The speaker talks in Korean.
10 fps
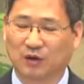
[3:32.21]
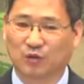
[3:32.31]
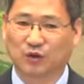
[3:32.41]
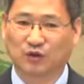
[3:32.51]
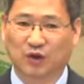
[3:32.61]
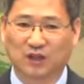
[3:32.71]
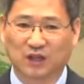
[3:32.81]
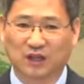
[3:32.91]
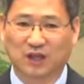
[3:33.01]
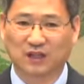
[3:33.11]
위쪽에 있는
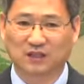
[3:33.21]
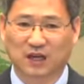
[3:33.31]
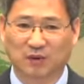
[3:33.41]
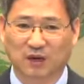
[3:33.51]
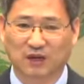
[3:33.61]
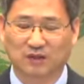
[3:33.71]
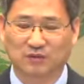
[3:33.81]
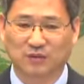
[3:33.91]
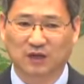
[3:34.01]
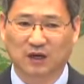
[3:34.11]
히타이트 사람이
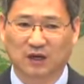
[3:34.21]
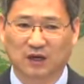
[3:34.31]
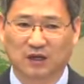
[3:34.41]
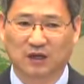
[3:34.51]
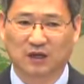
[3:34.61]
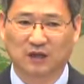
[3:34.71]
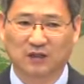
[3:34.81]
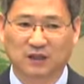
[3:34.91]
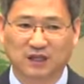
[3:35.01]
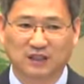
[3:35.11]
아니었습니다.
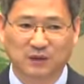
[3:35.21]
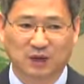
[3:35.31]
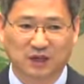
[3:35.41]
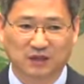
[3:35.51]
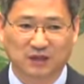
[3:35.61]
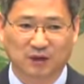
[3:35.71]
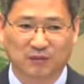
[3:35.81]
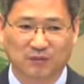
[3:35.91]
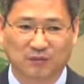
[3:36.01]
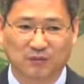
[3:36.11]
자기 집안에 있는 사람
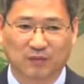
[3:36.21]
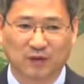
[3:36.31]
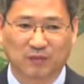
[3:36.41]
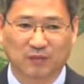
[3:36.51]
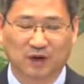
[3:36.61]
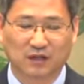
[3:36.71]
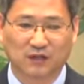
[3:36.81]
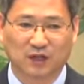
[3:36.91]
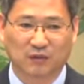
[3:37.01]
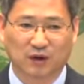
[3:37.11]
멀리서
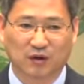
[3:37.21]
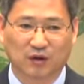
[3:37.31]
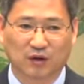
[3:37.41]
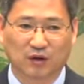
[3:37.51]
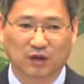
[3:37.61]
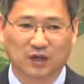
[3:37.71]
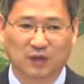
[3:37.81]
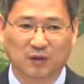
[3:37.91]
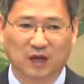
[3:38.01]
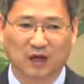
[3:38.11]
들어봤고요.
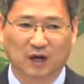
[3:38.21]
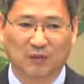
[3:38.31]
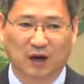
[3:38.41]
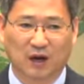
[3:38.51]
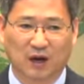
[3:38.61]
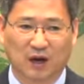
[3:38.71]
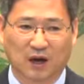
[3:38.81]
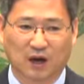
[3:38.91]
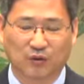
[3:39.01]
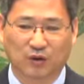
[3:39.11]
희미하게나마
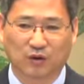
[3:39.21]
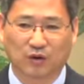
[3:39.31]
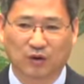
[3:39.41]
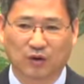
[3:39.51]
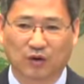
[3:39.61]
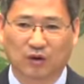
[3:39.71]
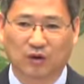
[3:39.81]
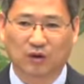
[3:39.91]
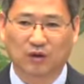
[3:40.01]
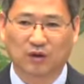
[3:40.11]
알고 있고
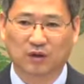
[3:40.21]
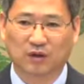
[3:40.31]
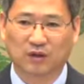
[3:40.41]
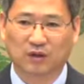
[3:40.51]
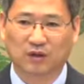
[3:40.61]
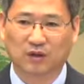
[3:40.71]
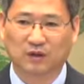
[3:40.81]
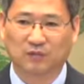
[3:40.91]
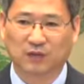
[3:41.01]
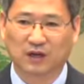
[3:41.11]

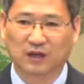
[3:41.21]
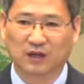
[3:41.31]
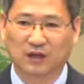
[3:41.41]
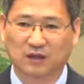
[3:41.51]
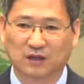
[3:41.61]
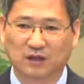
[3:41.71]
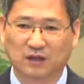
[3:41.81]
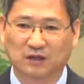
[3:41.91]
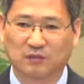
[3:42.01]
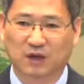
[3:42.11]
멀리
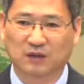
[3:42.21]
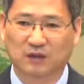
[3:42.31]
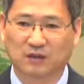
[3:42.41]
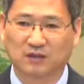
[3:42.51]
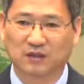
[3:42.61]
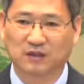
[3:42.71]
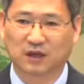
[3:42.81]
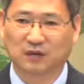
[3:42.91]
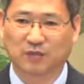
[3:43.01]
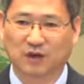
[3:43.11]
있지만
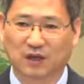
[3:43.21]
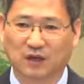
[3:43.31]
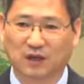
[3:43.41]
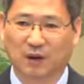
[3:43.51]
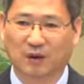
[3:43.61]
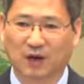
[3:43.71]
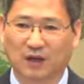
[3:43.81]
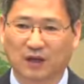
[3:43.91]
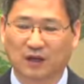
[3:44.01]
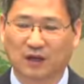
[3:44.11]
친척뻘 되는
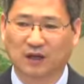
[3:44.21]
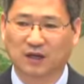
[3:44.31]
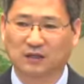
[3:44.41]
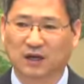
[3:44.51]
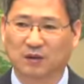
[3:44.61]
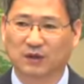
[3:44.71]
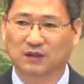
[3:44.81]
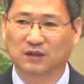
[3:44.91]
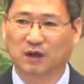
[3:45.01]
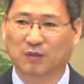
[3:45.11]
아말렉이 이스라엘
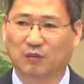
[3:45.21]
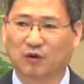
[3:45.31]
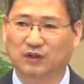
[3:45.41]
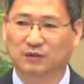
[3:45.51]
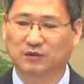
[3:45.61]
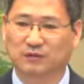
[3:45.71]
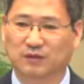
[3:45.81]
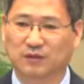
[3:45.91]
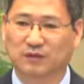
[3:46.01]
백성들이 발목을 잡습니다.